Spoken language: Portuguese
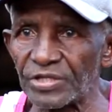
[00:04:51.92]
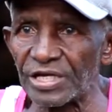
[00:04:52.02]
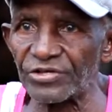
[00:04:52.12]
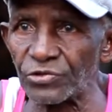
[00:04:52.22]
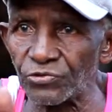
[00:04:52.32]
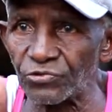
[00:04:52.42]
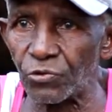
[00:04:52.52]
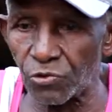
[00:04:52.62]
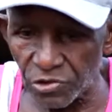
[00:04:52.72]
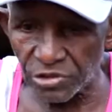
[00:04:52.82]
trazer os
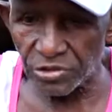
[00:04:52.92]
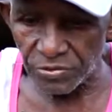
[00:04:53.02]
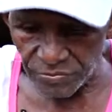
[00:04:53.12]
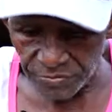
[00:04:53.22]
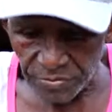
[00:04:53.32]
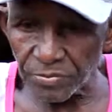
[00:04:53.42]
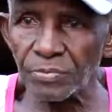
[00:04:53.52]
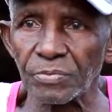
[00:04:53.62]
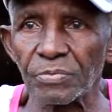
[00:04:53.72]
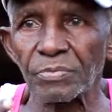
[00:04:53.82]
cortes,
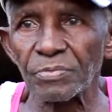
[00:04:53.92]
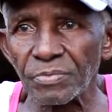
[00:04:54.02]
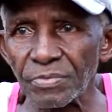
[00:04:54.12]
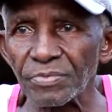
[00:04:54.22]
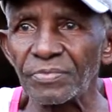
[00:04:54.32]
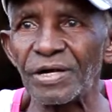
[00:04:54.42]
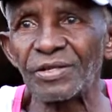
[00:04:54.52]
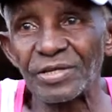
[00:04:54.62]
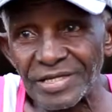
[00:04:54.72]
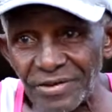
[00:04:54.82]

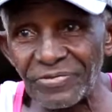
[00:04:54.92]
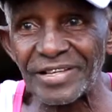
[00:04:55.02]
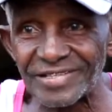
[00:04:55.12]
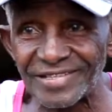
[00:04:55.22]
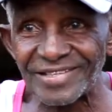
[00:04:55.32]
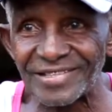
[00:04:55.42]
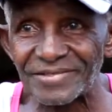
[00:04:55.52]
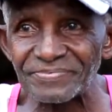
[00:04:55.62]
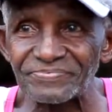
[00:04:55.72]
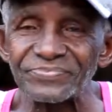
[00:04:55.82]
para mandar fazer.
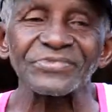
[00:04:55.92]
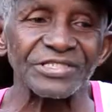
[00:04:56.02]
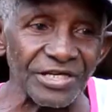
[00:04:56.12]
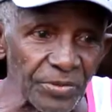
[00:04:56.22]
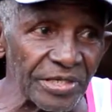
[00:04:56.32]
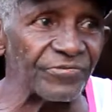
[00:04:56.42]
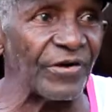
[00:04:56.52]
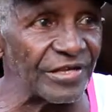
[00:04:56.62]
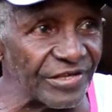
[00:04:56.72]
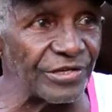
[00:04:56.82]
Quem mais
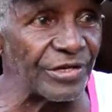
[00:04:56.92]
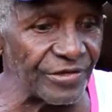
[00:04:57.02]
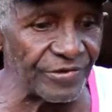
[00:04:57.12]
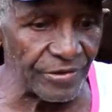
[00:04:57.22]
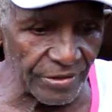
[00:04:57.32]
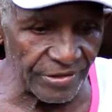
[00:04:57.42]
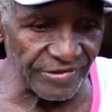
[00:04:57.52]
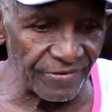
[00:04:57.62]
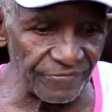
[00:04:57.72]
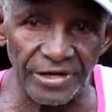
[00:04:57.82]
fazia essa,
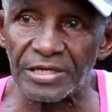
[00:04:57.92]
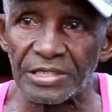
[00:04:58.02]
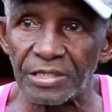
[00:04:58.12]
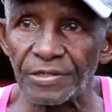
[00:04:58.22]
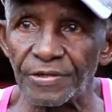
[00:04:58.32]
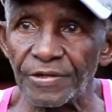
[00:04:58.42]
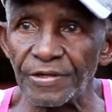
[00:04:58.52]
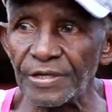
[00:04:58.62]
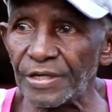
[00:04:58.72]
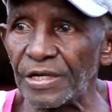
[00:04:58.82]
essa farda
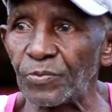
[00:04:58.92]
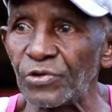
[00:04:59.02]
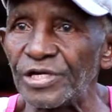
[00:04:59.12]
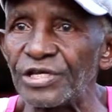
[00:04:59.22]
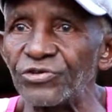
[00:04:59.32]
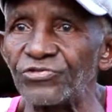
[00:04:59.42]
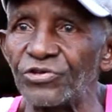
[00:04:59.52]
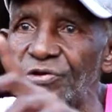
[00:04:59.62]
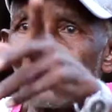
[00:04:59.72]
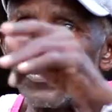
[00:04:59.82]
era a mulher de
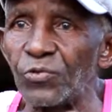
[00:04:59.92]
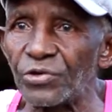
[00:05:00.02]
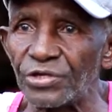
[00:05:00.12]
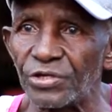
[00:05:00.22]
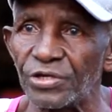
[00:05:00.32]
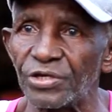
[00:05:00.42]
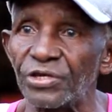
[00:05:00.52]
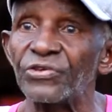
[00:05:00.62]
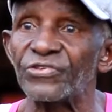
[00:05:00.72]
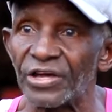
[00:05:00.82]
Estevam Murilo
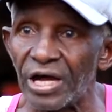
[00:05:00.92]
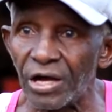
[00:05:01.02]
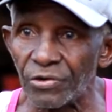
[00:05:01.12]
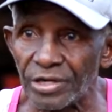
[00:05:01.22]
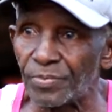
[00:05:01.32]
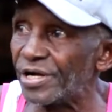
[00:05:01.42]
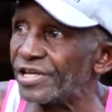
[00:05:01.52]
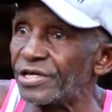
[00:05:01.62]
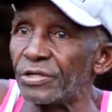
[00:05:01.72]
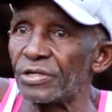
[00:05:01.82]
Isaura,
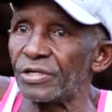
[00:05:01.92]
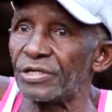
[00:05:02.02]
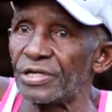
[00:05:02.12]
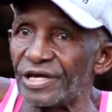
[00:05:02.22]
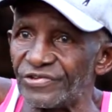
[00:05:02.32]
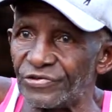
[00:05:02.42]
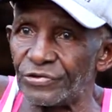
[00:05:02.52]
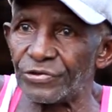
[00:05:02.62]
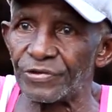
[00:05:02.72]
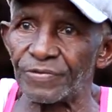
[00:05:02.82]
mãe de
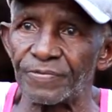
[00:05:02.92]
Iraci.